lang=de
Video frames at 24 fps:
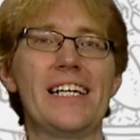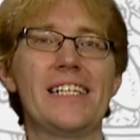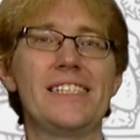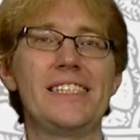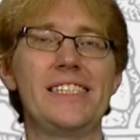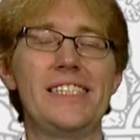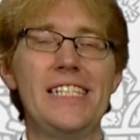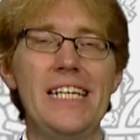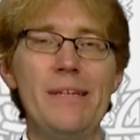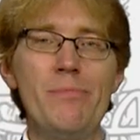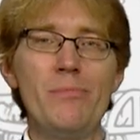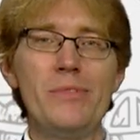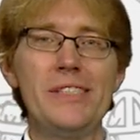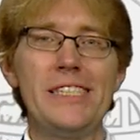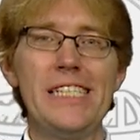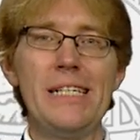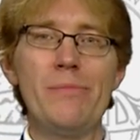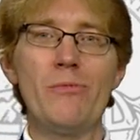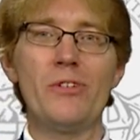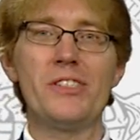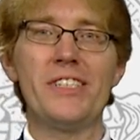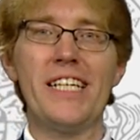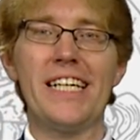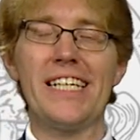
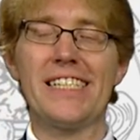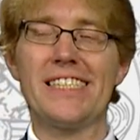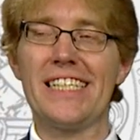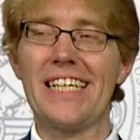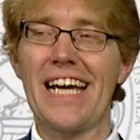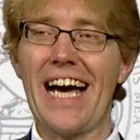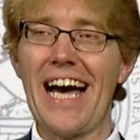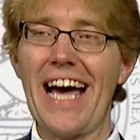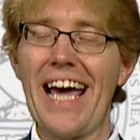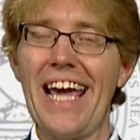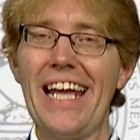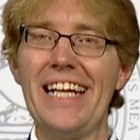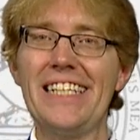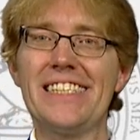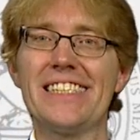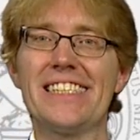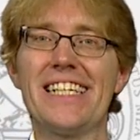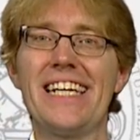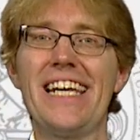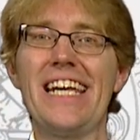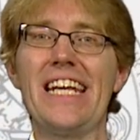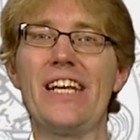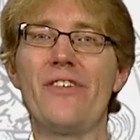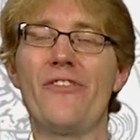767.1
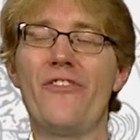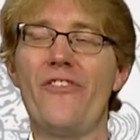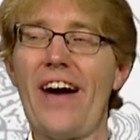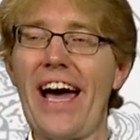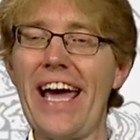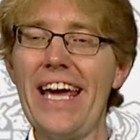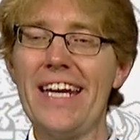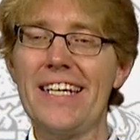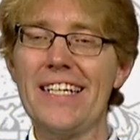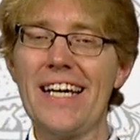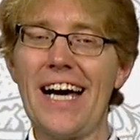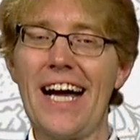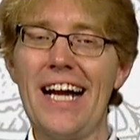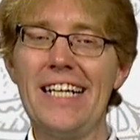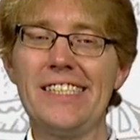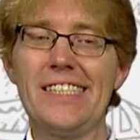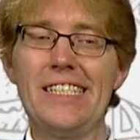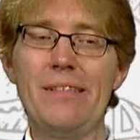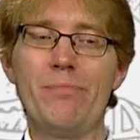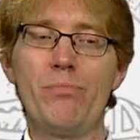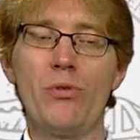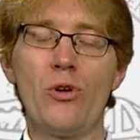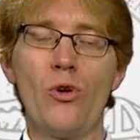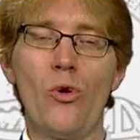geht weiter als
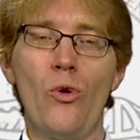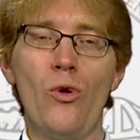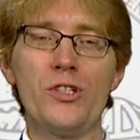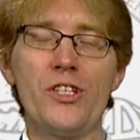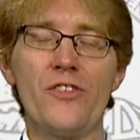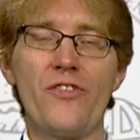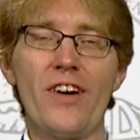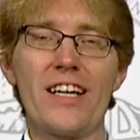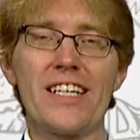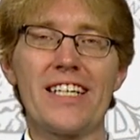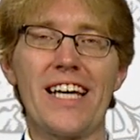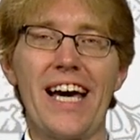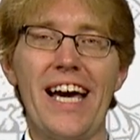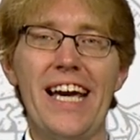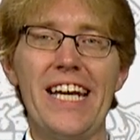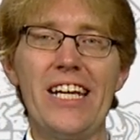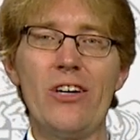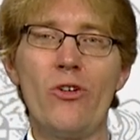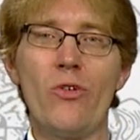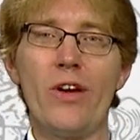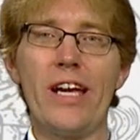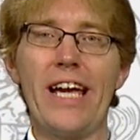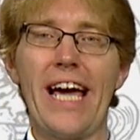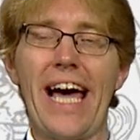die bloße
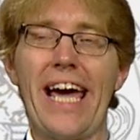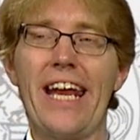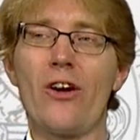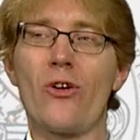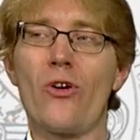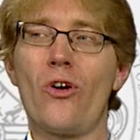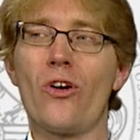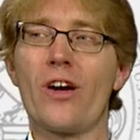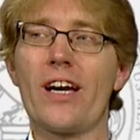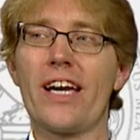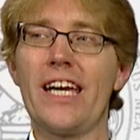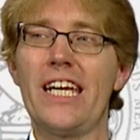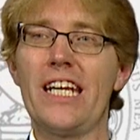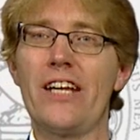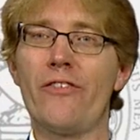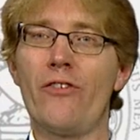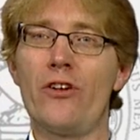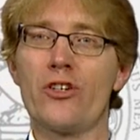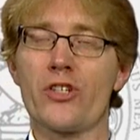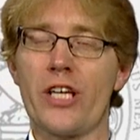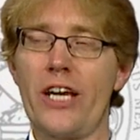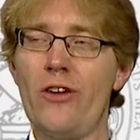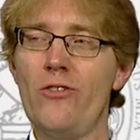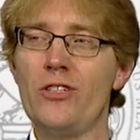Verteidigung gegen eine konkrete
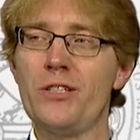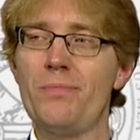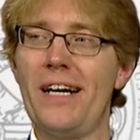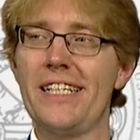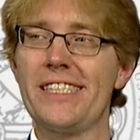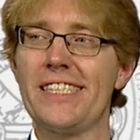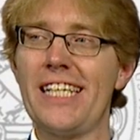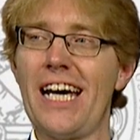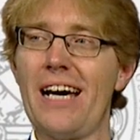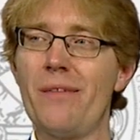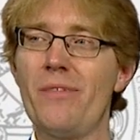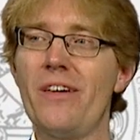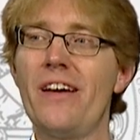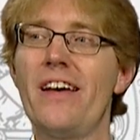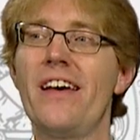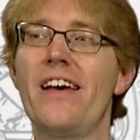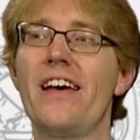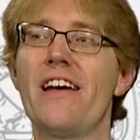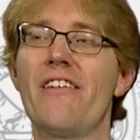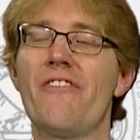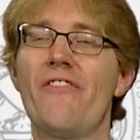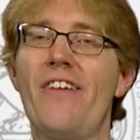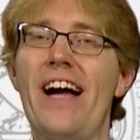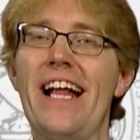Vollstreckungsmaßnahme,
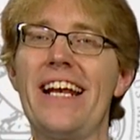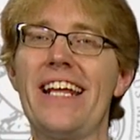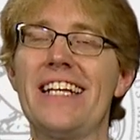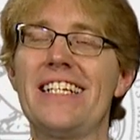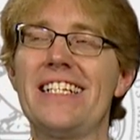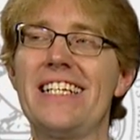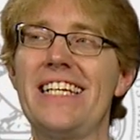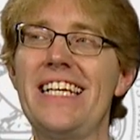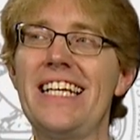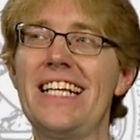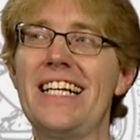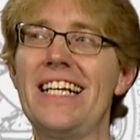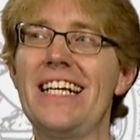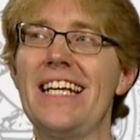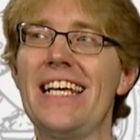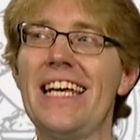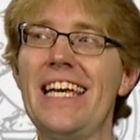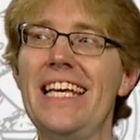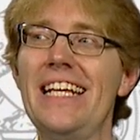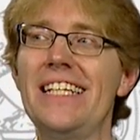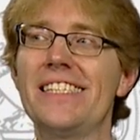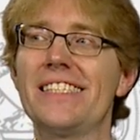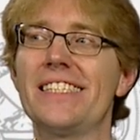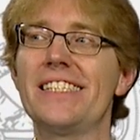weil der Titel
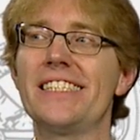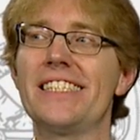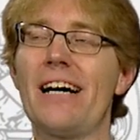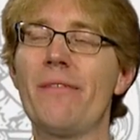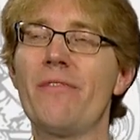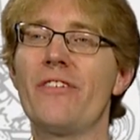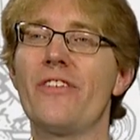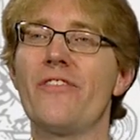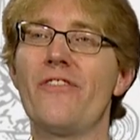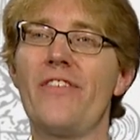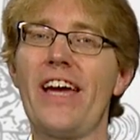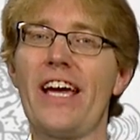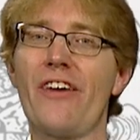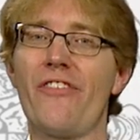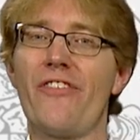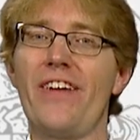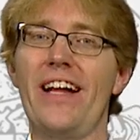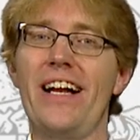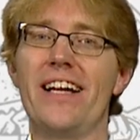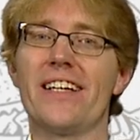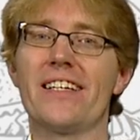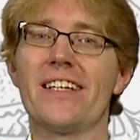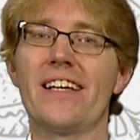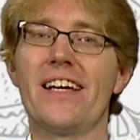insgesamt
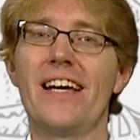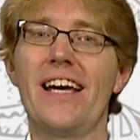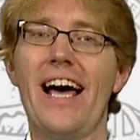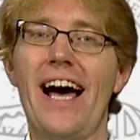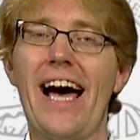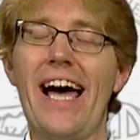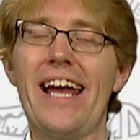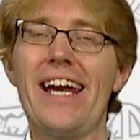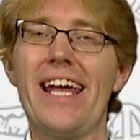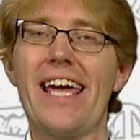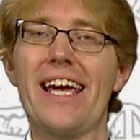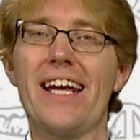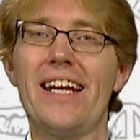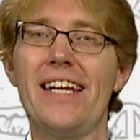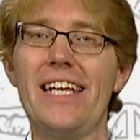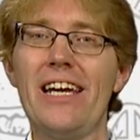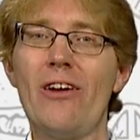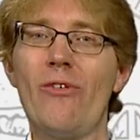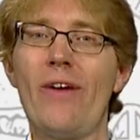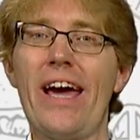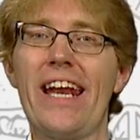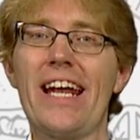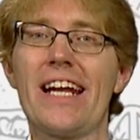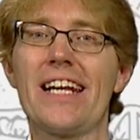wegfällt. Eine
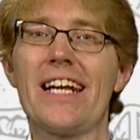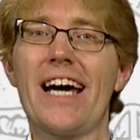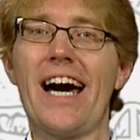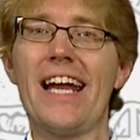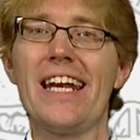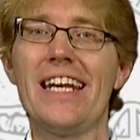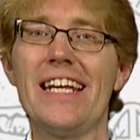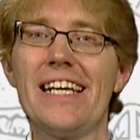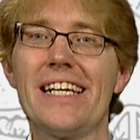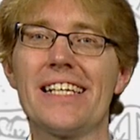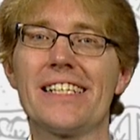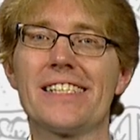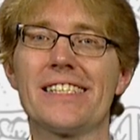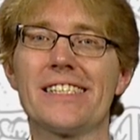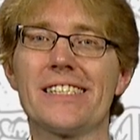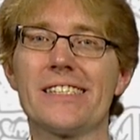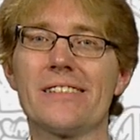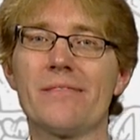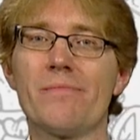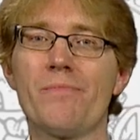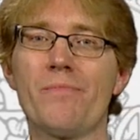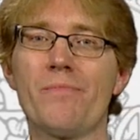Erklärung ändert daran nichts.